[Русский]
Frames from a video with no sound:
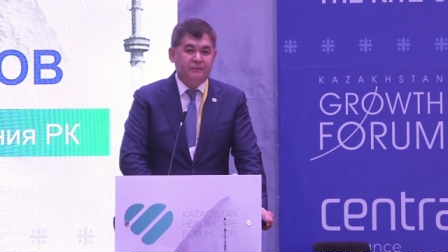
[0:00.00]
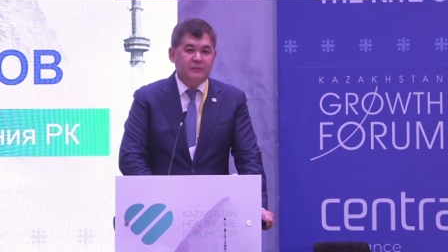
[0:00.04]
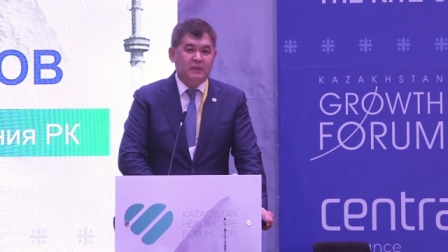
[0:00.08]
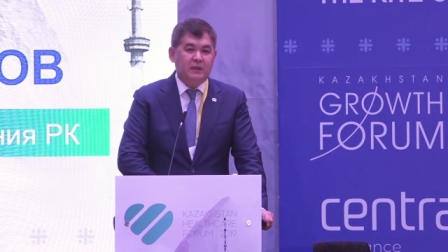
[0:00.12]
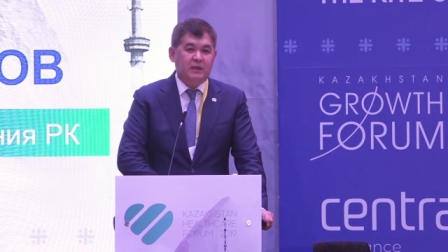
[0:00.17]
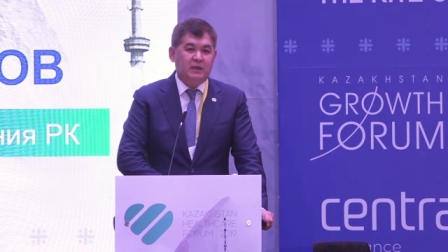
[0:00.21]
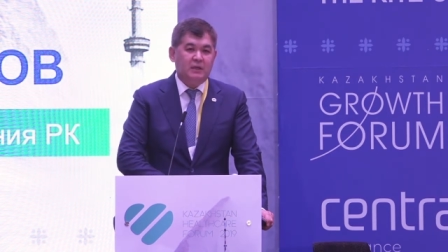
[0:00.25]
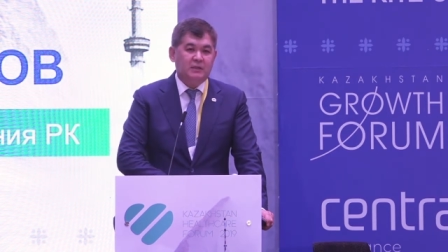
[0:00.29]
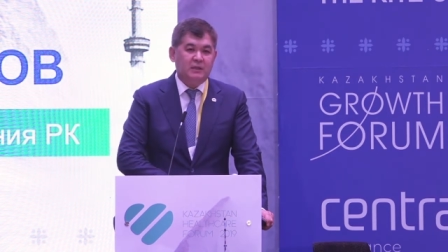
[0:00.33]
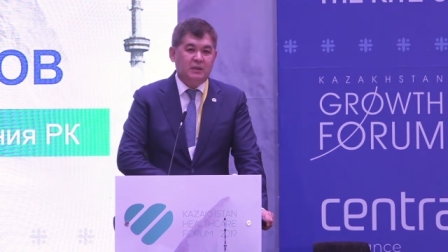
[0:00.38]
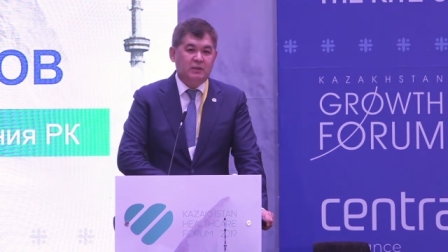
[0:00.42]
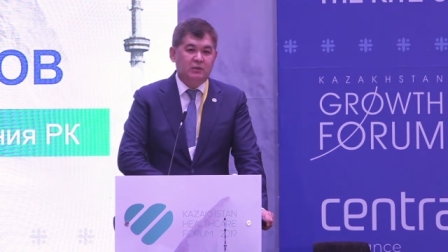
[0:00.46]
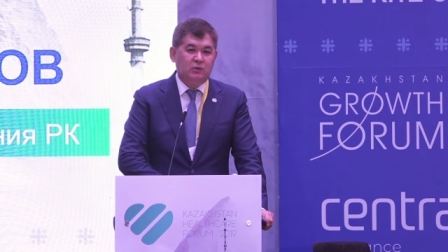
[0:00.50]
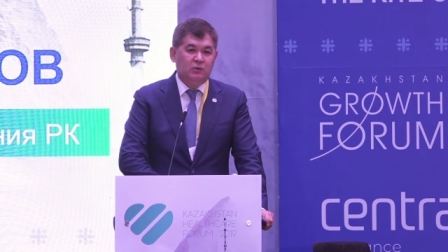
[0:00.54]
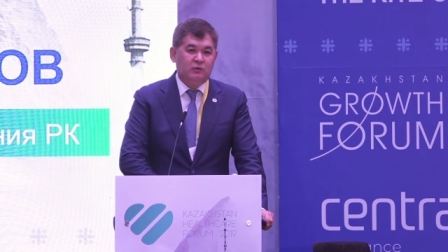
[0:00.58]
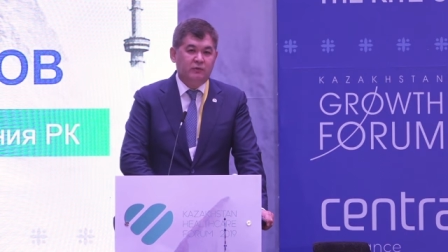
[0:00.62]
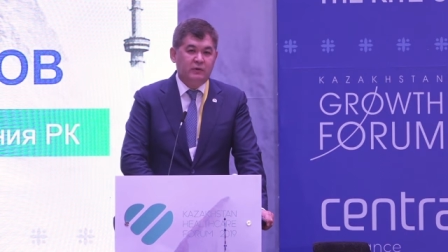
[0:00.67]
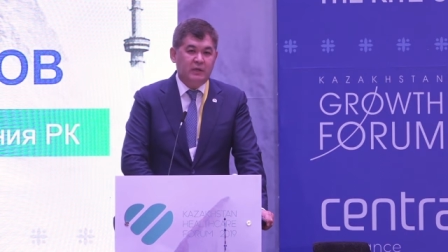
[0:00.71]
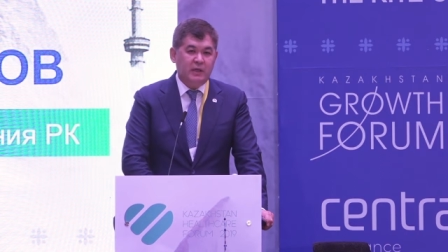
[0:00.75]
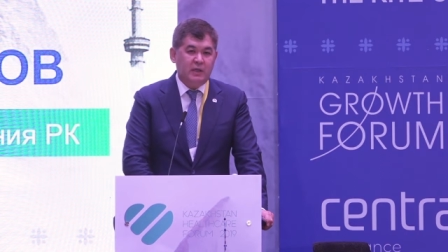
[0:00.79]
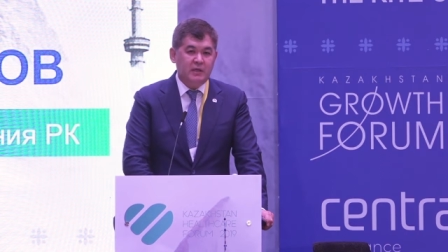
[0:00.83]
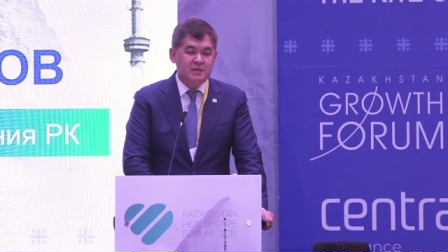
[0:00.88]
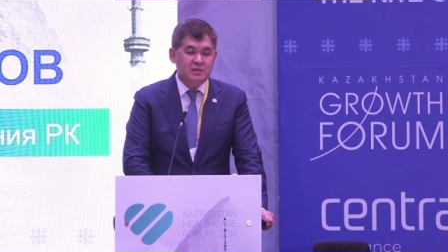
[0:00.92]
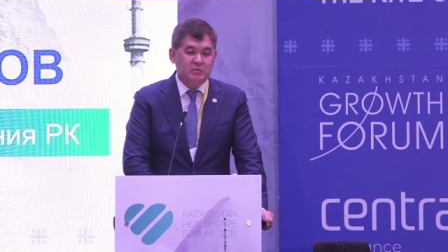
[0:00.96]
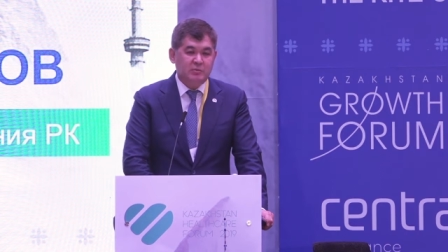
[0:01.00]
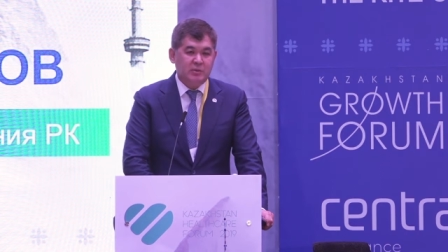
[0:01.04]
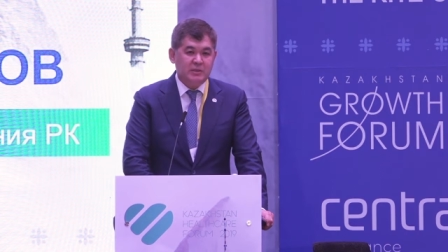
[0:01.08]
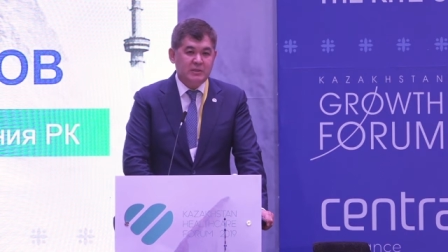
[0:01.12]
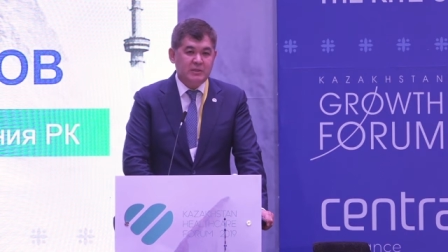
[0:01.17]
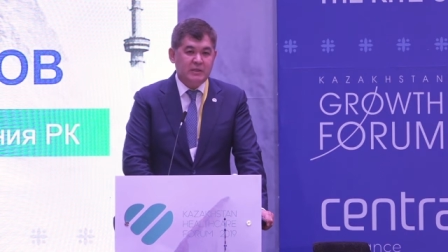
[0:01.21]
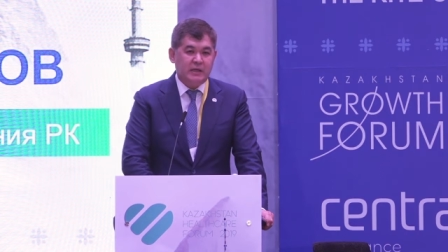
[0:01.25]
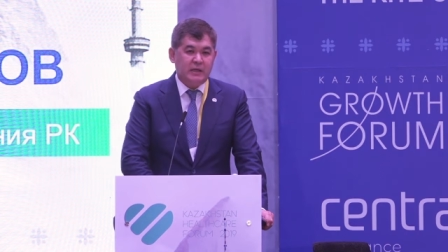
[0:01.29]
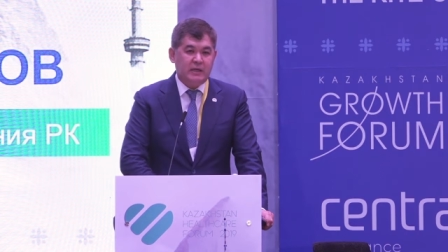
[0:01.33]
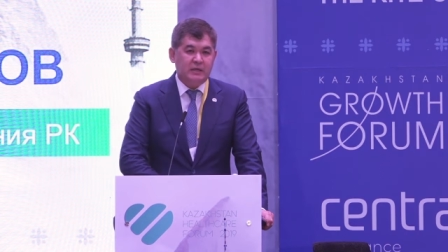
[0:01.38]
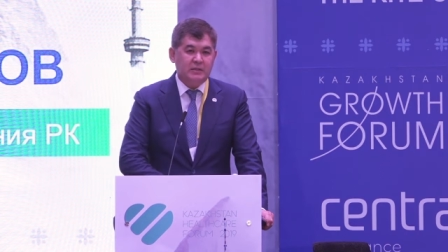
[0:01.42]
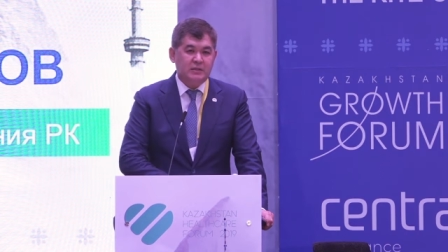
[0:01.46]
э, на новые рельсы
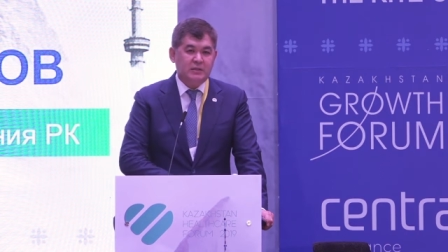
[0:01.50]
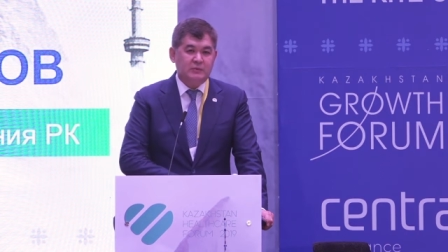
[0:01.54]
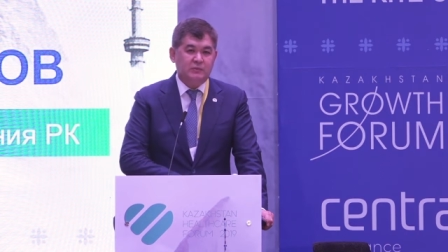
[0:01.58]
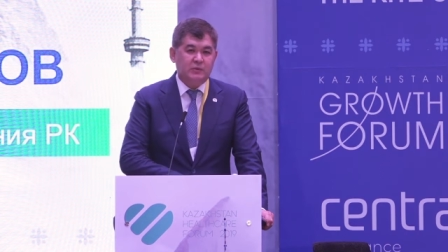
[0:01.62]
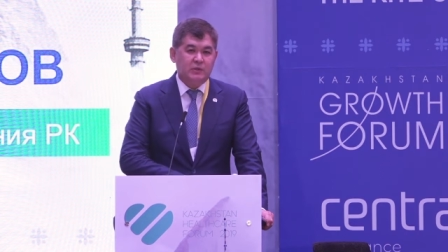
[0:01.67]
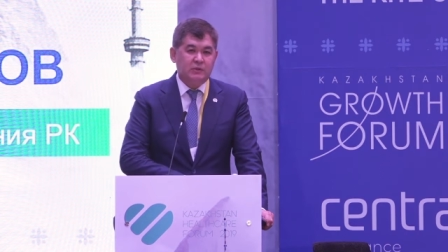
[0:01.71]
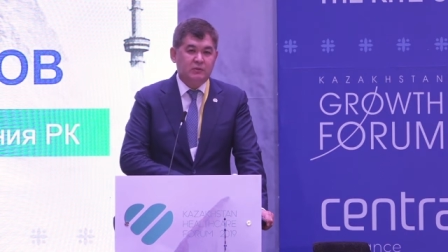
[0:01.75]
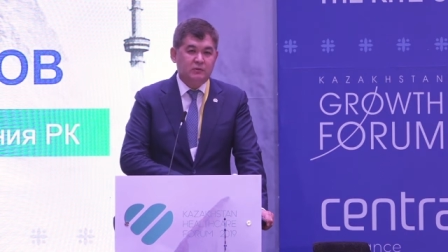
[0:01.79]
поставили, теперь